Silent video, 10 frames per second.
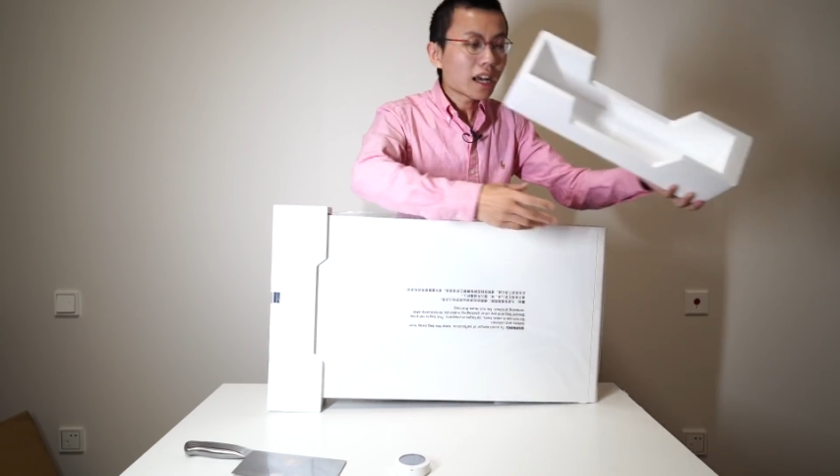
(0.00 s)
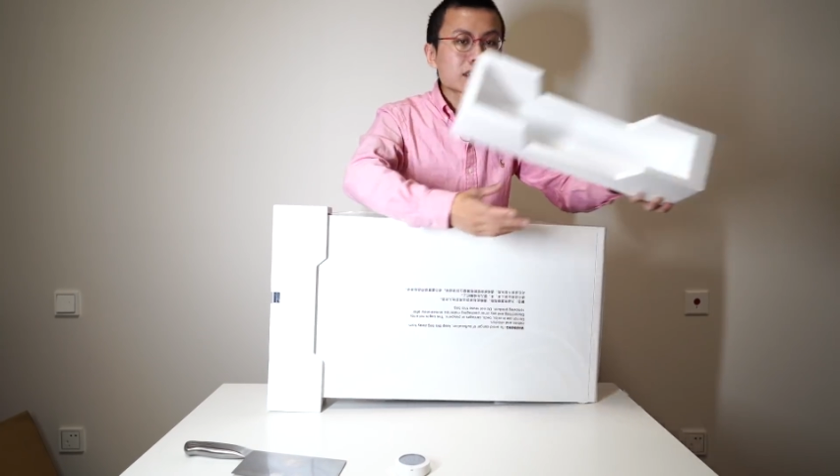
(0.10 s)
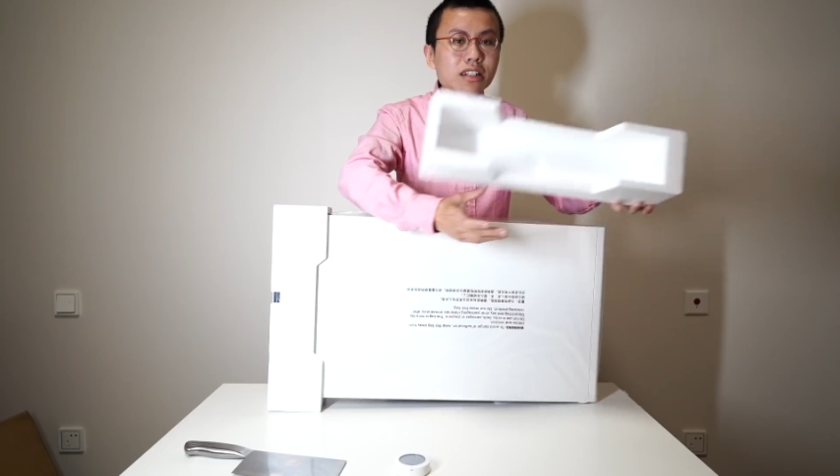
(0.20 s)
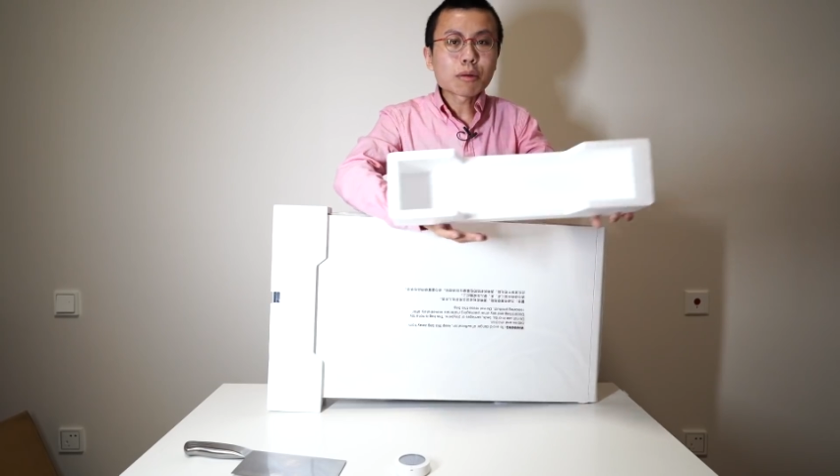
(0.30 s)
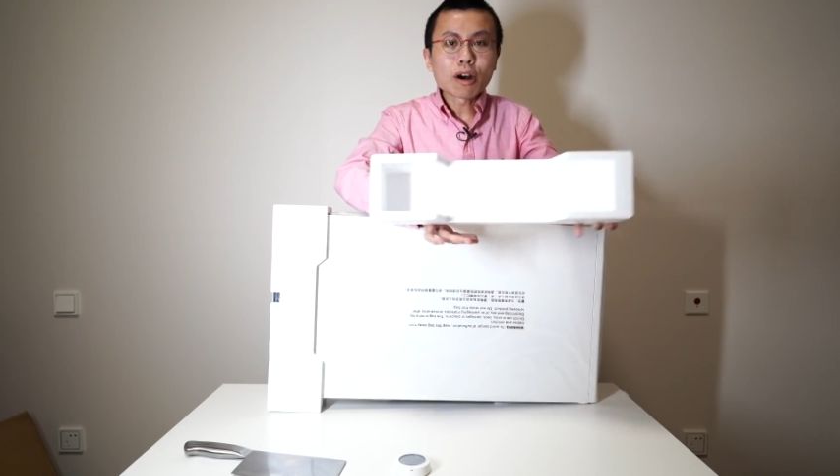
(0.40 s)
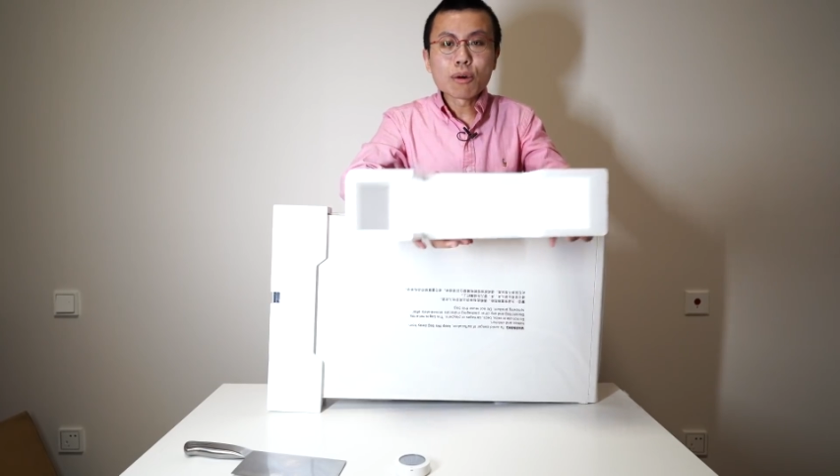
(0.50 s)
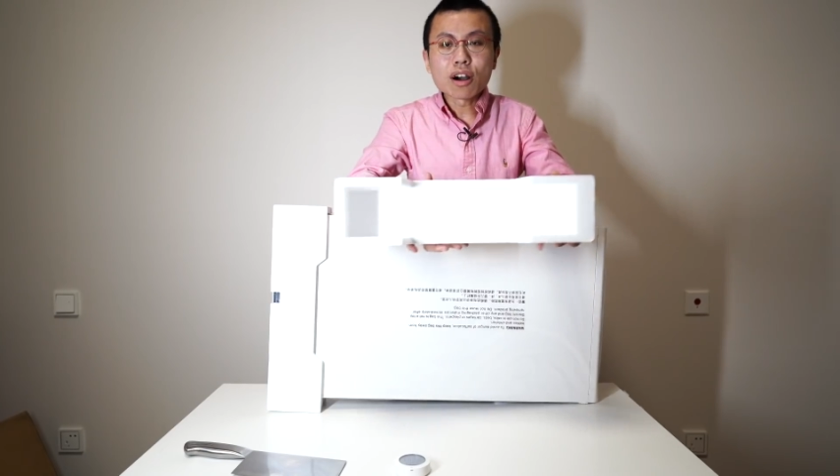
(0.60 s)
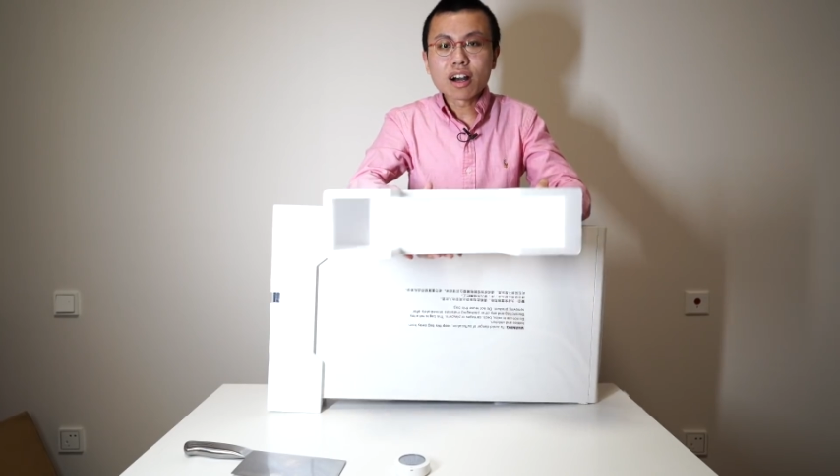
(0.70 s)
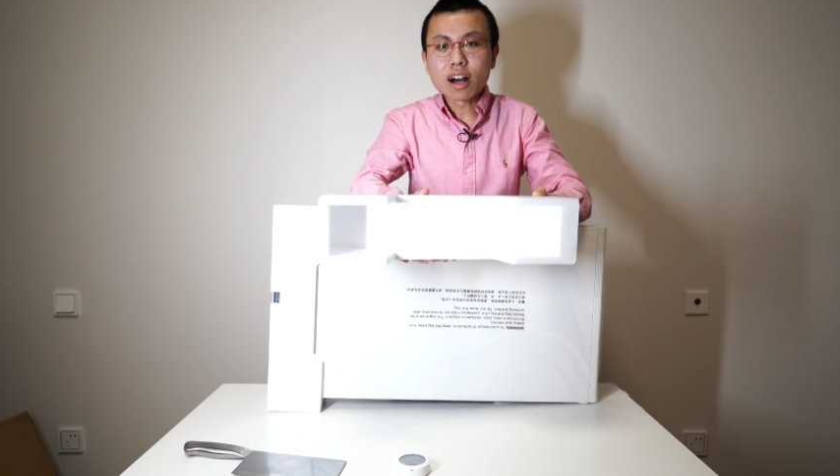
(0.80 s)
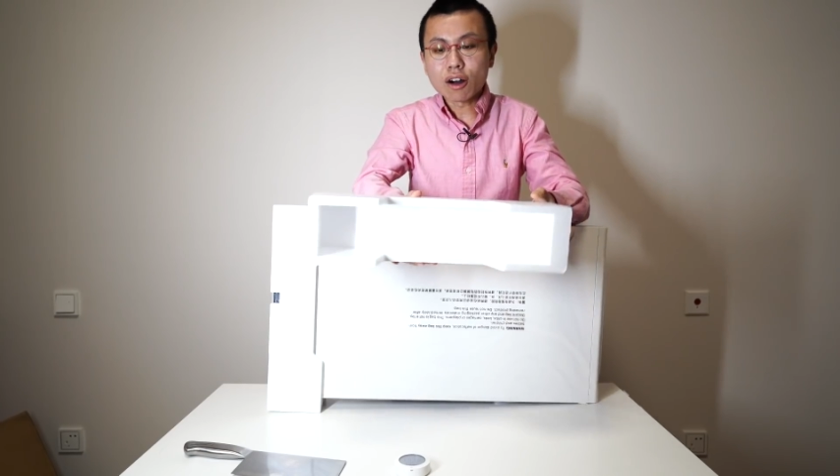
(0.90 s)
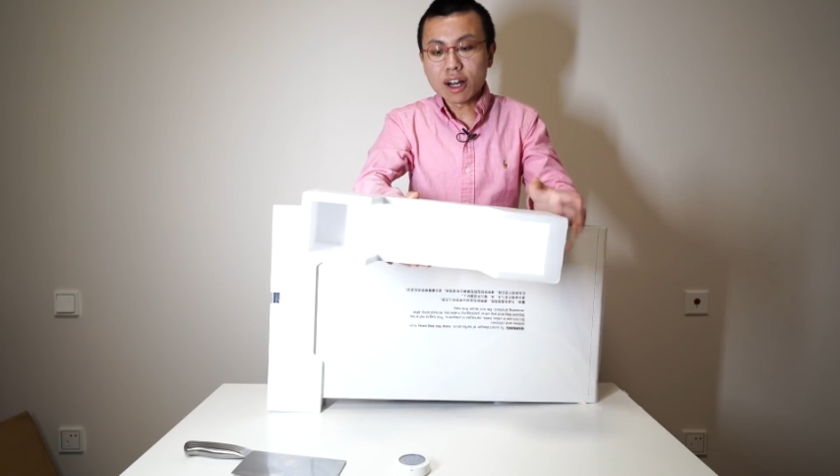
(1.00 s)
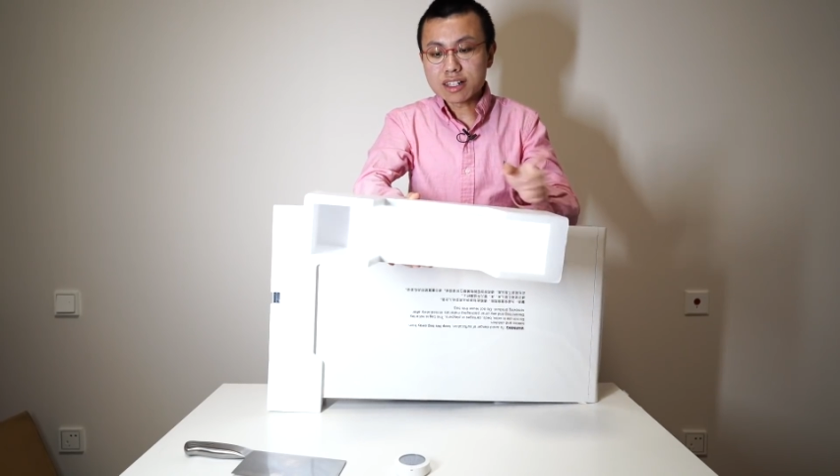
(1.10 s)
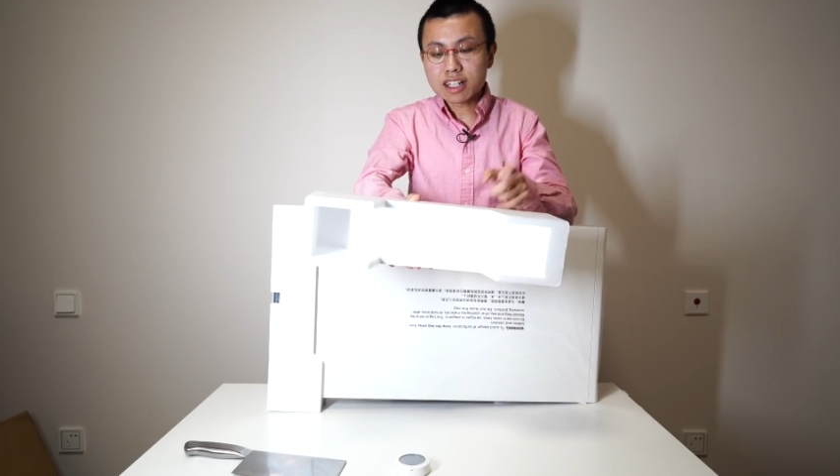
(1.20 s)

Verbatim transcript: 哎，这个泡沫很好哎，